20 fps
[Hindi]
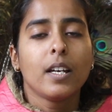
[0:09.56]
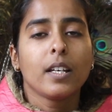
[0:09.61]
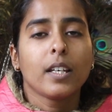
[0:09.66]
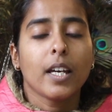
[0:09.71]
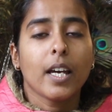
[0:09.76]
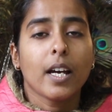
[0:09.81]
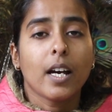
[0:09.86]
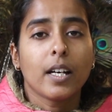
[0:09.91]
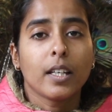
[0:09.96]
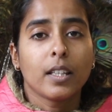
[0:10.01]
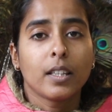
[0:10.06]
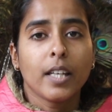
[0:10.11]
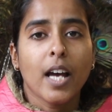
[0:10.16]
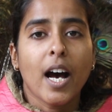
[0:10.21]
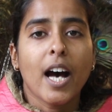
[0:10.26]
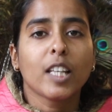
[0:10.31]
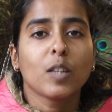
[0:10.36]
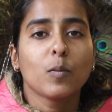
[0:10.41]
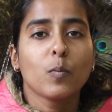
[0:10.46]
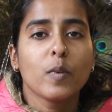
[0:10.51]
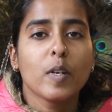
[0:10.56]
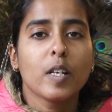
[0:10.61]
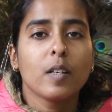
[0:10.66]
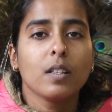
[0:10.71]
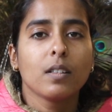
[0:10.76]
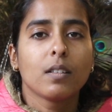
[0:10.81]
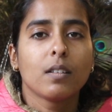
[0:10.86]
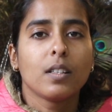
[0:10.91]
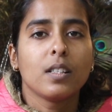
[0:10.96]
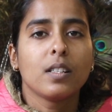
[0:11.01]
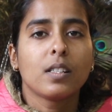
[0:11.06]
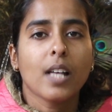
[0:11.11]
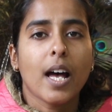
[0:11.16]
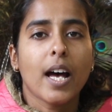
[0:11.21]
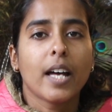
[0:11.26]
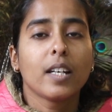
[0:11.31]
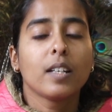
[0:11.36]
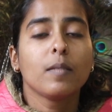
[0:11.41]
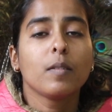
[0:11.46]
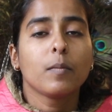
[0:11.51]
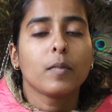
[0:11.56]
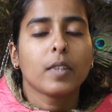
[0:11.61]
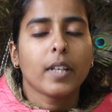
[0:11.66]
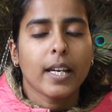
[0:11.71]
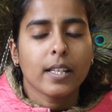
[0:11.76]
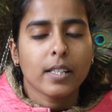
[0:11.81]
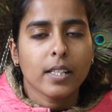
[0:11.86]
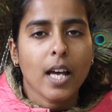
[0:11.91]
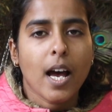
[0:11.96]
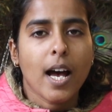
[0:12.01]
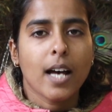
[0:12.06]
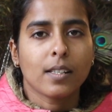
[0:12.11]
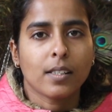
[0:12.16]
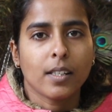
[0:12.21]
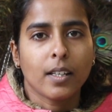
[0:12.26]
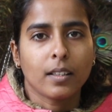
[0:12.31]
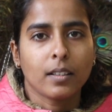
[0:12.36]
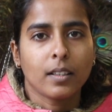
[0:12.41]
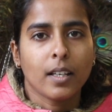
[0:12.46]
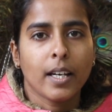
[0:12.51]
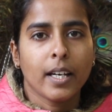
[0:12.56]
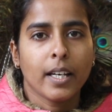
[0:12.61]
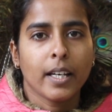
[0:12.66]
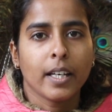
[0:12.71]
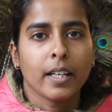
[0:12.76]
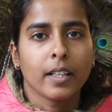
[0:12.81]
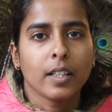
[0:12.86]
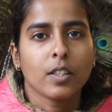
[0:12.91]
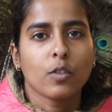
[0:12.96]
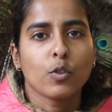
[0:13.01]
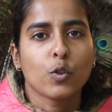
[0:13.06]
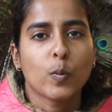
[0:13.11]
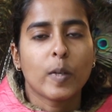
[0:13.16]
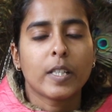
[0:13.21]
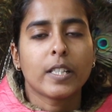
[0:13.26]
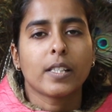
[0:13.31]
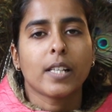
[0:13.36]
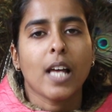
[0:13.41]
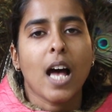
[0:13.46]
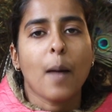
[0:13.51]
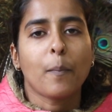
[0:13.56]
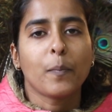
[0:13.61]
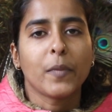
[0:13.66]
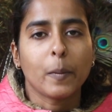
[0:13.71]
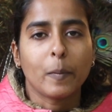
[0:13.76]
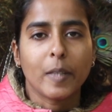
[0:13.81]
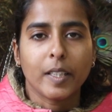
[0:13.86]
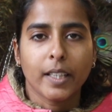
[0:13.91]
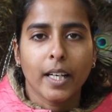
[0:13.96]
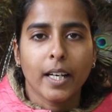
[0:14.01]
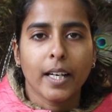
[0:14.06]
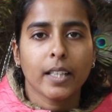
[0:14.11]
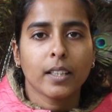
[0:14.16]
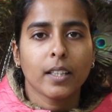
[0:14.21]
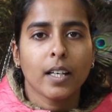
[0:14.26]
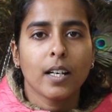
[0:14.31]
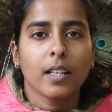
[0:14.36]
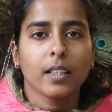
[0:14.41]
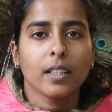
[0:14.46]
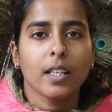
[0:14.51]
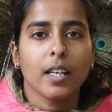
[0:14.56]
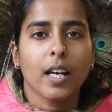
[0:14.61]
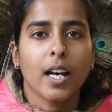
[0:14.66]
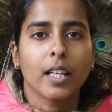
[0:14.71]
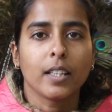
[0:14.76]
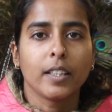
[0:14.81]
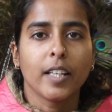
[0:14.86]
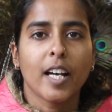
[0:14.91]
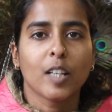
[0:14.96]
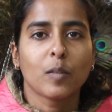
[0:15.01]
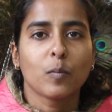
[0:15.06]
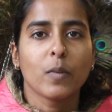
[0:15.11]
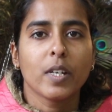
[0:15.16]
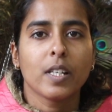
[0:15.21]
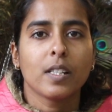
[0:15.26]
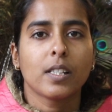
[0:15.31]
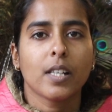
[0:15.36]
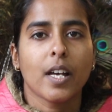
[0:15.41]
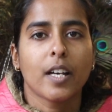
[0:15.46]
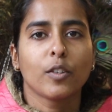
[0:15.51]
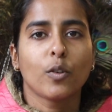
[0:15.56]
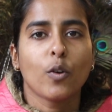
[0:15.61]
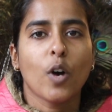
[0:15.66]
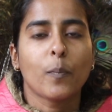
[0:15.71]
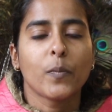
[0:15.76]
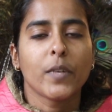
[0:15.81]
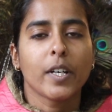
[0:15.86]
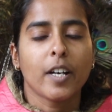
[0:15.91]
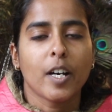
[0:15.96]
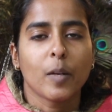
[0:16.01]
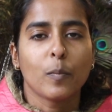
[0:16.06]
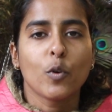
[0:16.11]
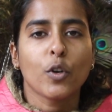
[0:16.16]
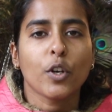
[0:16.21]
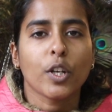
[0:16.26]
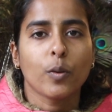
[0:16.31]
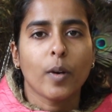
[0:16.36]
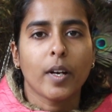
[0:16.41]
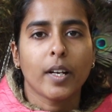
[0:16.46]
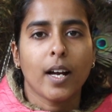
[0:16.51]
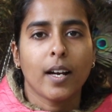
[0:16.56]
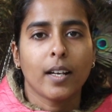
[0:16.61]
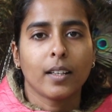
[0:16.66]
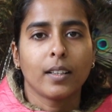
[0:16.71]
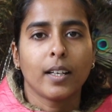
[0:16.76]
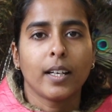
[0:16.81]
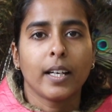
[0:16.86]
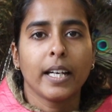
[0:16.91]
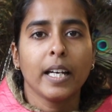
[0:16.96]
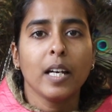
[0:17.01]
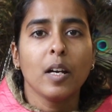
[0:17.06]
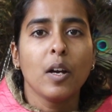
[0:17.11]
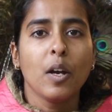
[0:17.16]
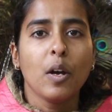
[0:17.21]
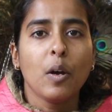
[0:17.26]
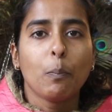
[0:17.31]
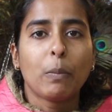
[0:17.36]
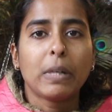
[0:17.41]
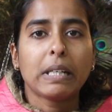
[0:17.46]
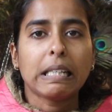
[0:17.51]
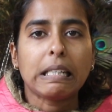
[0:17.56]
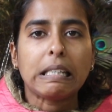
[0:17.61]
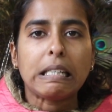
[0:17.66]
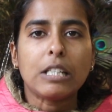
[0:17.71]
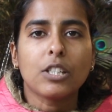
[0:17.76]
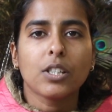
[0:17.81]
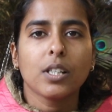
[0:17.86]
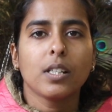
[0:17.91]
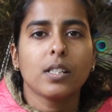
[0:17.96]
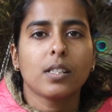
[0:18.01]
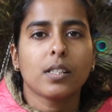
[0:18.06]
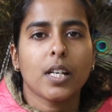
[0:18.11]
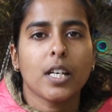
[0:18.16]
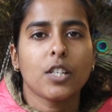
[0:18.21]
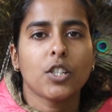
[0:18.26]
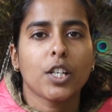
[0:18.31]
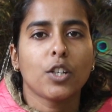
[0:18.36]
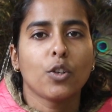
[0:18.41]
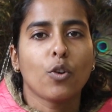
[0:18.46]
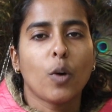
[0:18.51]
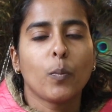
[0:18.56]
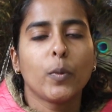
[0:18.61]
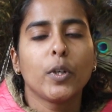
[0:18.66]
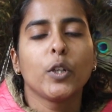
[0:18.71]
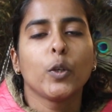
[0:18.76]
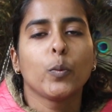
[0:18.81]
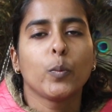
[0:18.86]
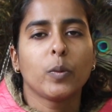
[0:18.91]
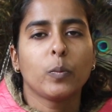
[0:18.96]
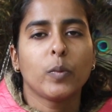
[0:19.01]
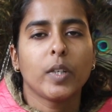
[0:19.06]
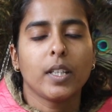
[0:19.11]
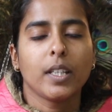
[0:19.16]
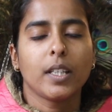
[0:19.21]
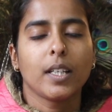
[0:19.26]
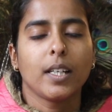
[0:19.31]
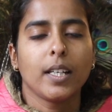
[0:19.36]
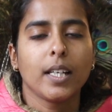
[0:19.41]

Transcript: कि अध्यात्म इंसान कैसे आ सकता है उसमें जैसा आपने बताया था कि अध्यात्म इंसान को अपने कर्मों के द्वारा आता है बट इनिशियल स्टेज एक नॉर्मल ह्यूमन बींग के